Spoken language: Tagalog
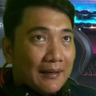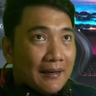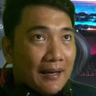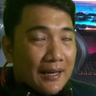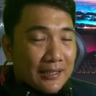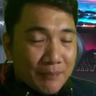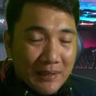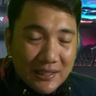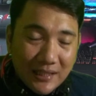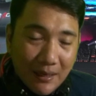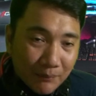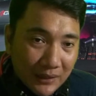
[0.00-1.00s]
I smell
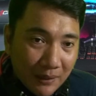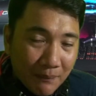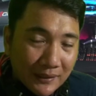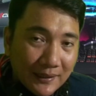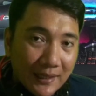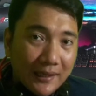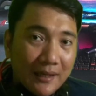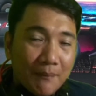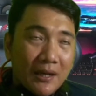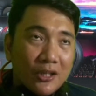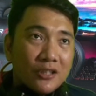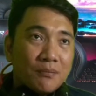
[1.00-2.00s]
something bad talaga
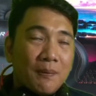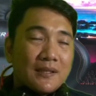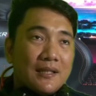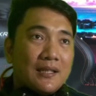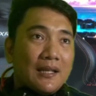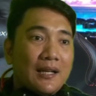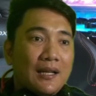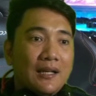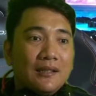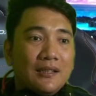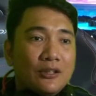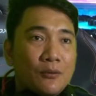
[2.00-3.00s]
mga lods, pasensya na.
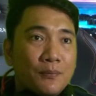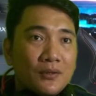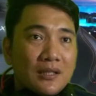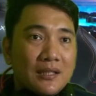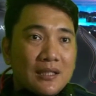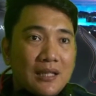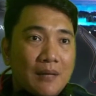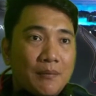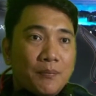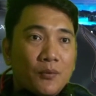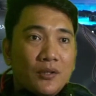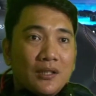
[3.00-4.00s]
Dito po sa
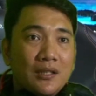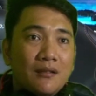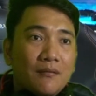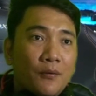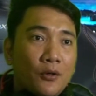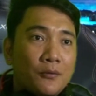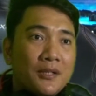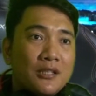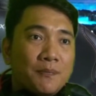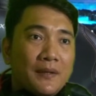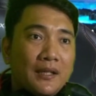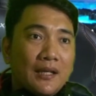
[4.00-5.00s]
sinasabi po ni former
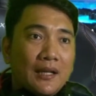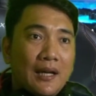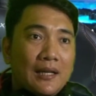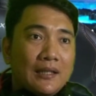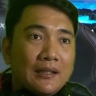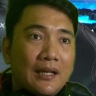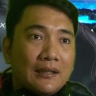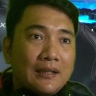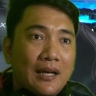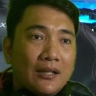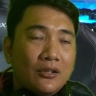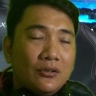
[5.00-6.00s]
speaker Alan
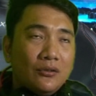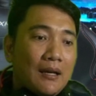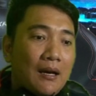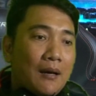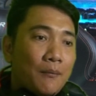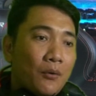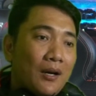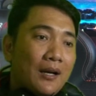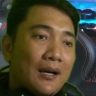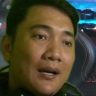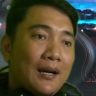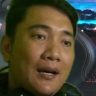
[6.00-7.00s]
Cayetano. Uh,
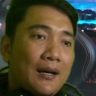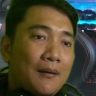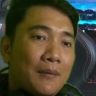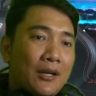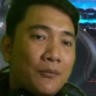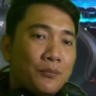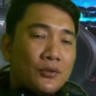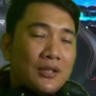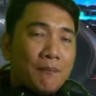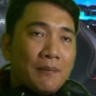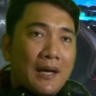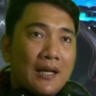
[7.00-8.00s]
mukhang uh, meron po
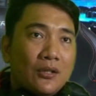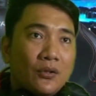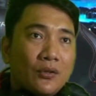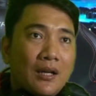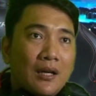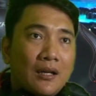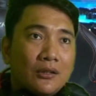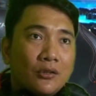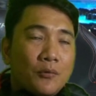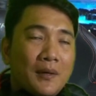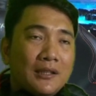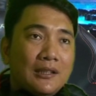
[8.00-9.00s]
siyang plano na
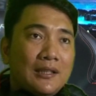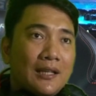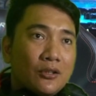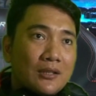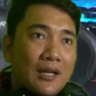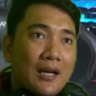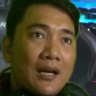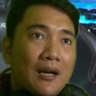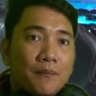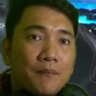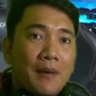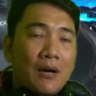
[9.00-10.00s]
kumandidato
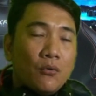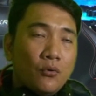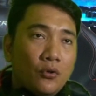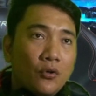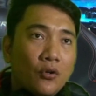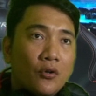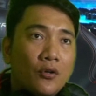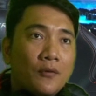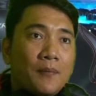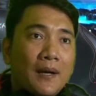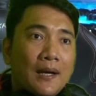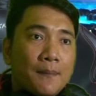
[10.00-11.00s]
sa Pangulo or
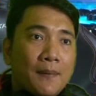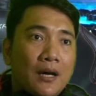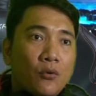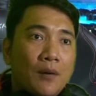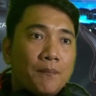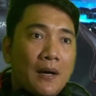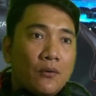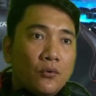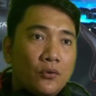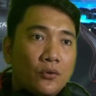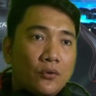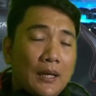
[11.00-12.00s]
pagkapangalawang
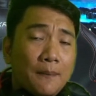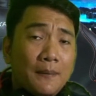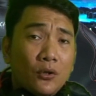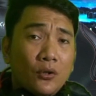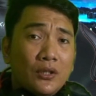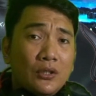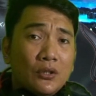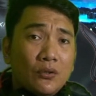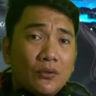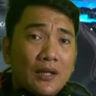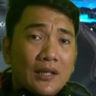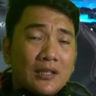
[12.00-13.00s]
Pangulo. Pero yun yung
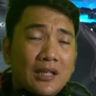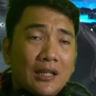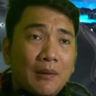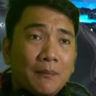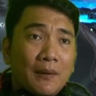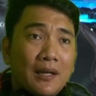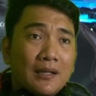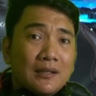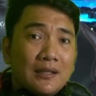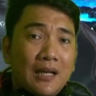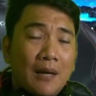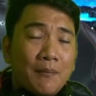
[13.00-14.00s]
unang statement pa lang,
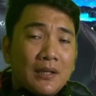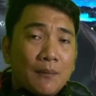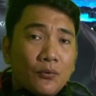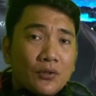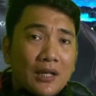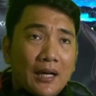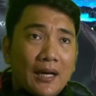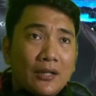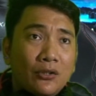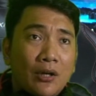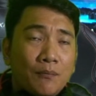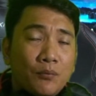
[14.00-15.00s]
sinabi niya po,
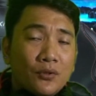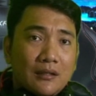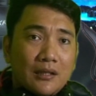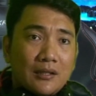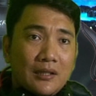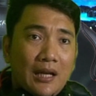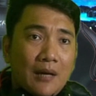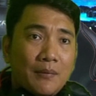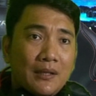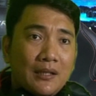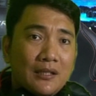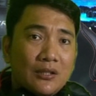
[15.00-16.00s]
sang-ayon daw po siya sa
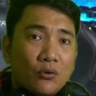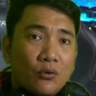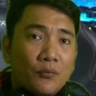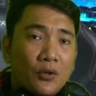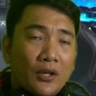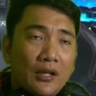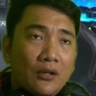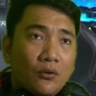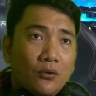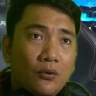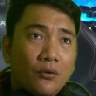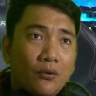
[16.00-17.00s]
sinabi ni Isko
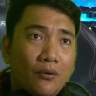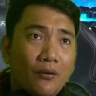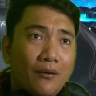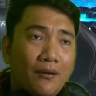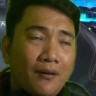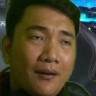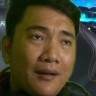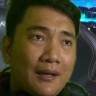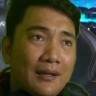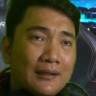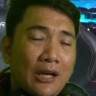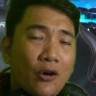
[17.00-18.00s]
Moreno.
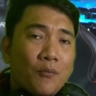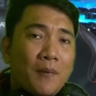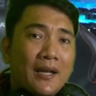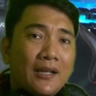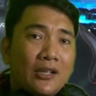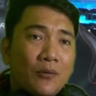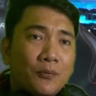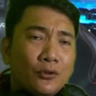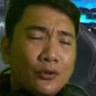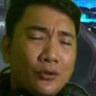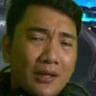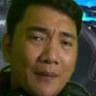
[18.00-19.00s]
Taong bayan daw po.
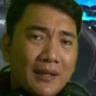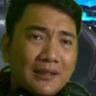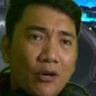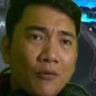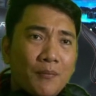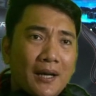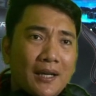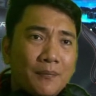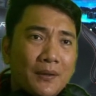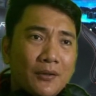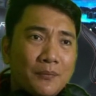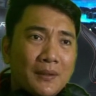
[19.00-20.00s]
Totoo naman, taong
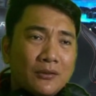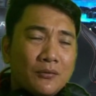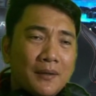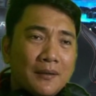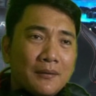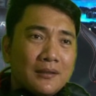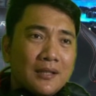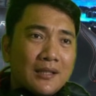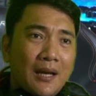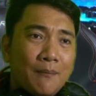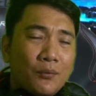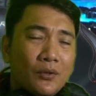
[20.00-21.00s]
bayan. Pero ba't kung
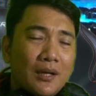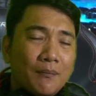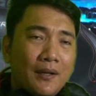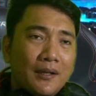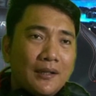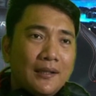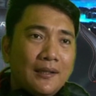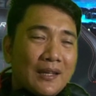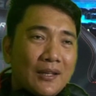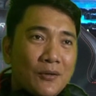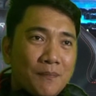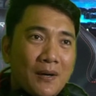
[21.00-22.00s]
magsasample ka pa,
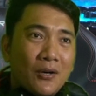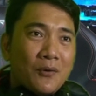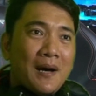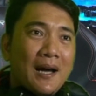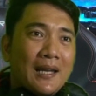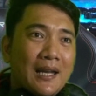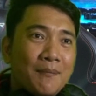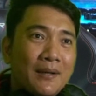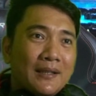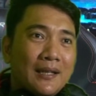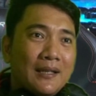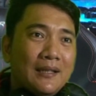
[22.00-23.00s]
eh, pang
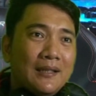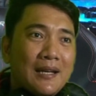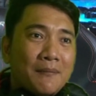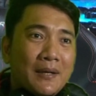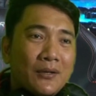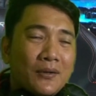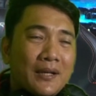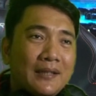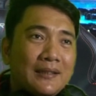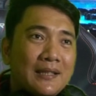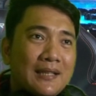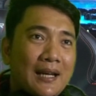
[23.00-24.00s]
kumakalaban kay Mayora
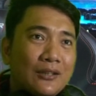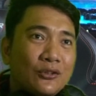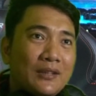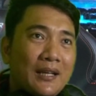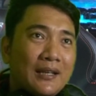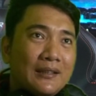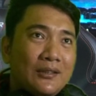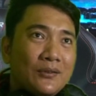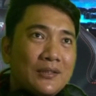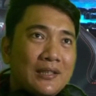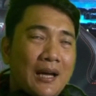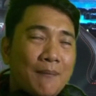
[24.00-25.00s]
Inday Sara Duterte,
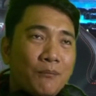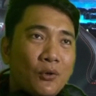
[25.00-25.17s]
yung sinampol